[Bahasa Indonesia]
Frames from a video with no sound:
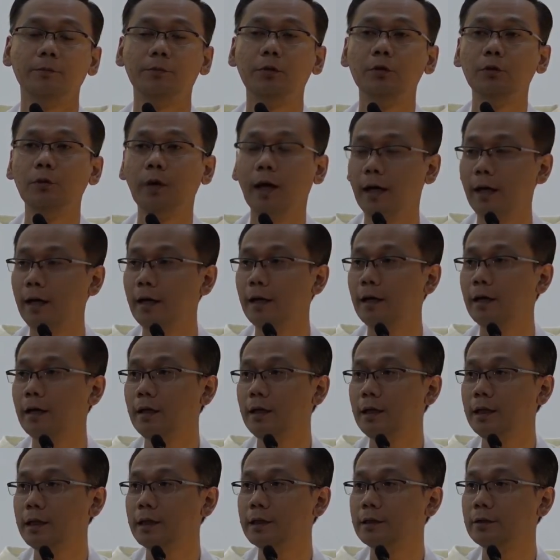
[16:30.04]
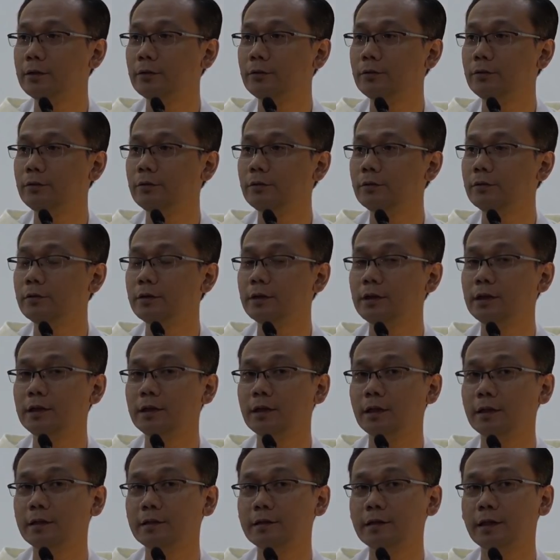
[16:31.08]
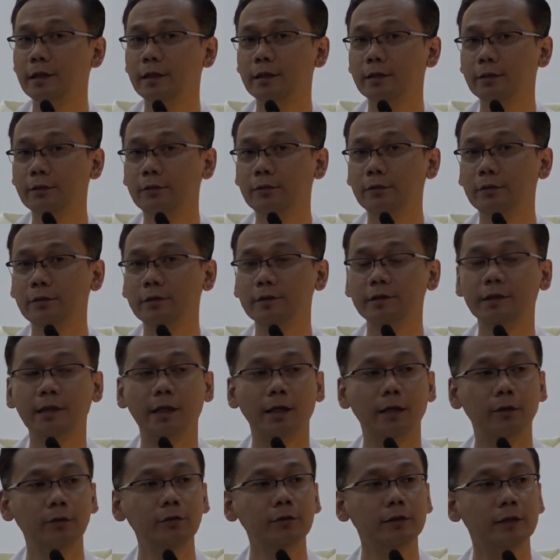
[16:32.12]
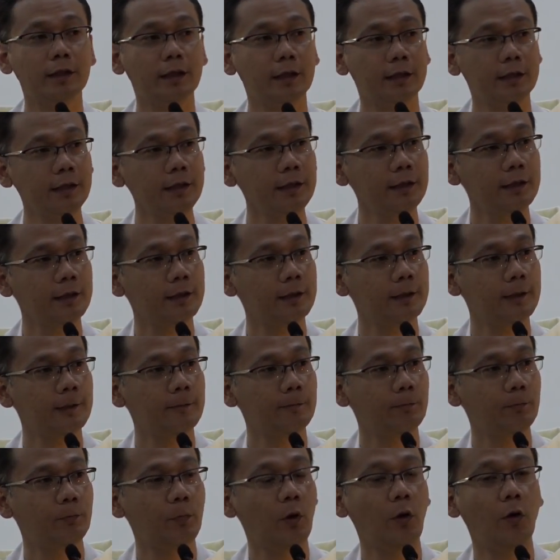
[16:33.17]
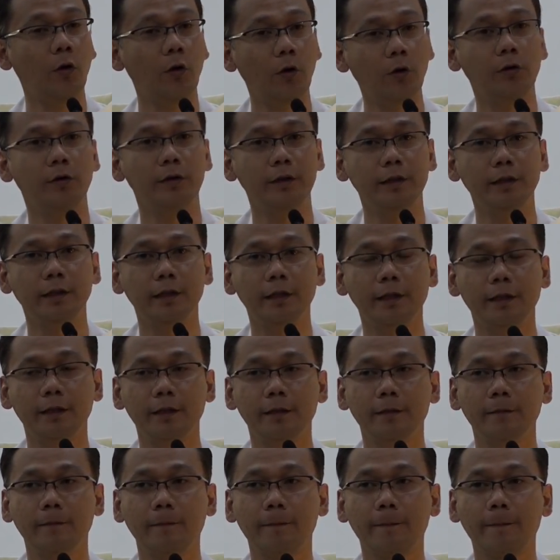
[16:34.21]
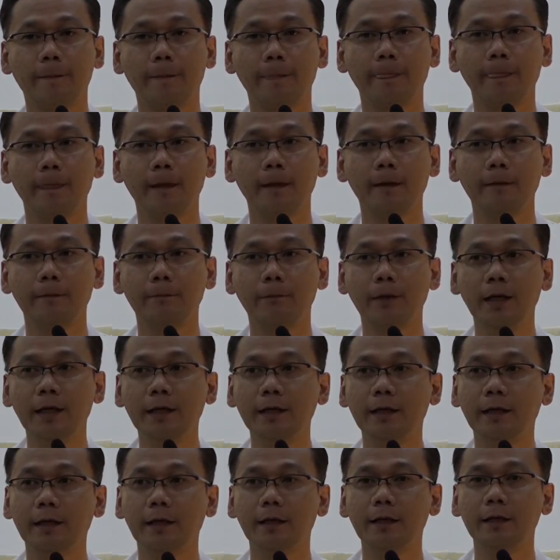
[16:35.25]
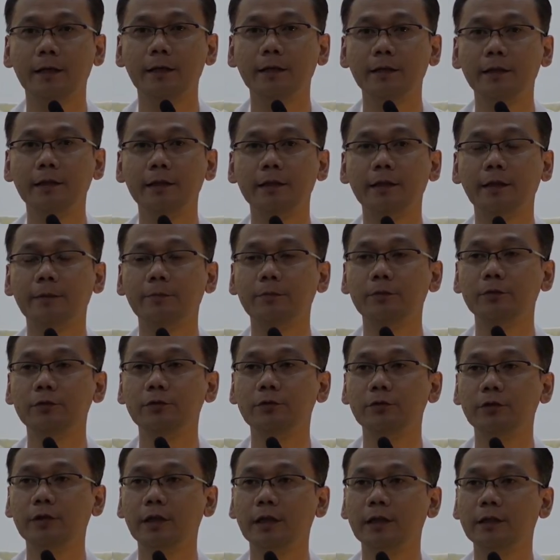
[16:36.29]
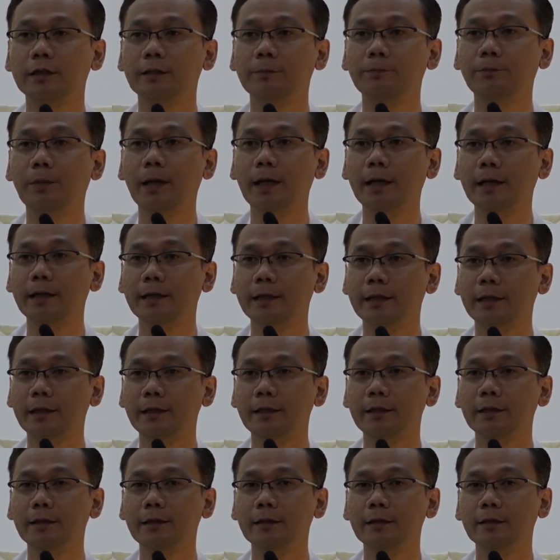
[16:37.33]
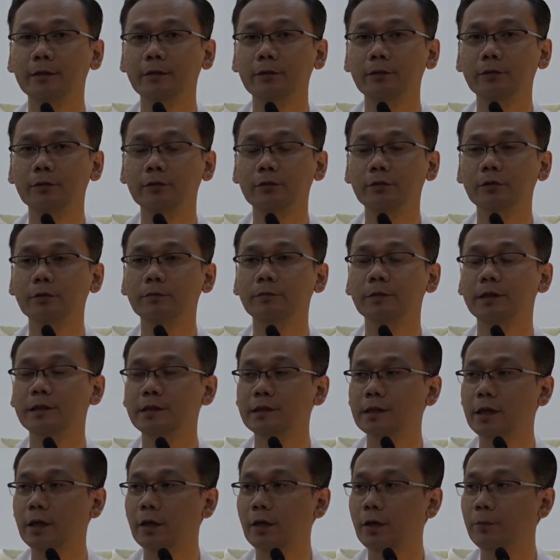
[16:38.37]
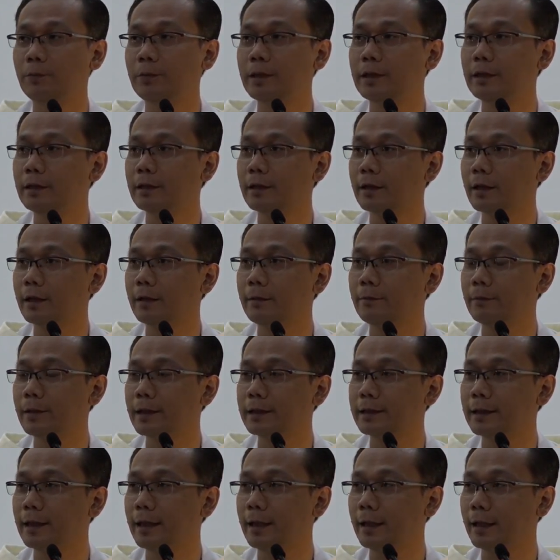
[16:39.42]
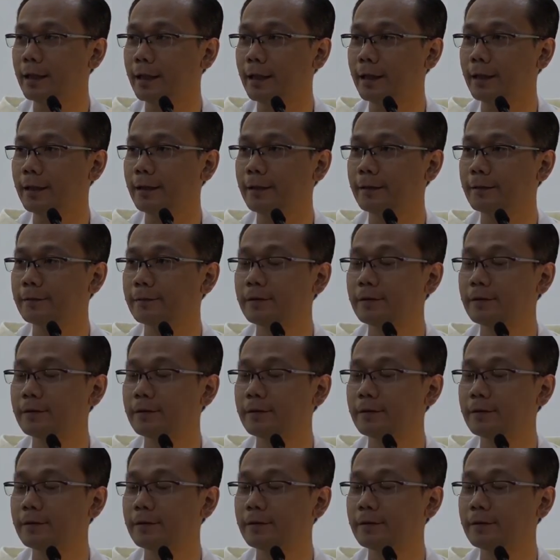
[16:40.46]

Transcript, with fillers: Buah itu tidak jatuh jauh dari pohonnya. Maka kita pun juga dipanggil untuk menjawabi rahmat Allah.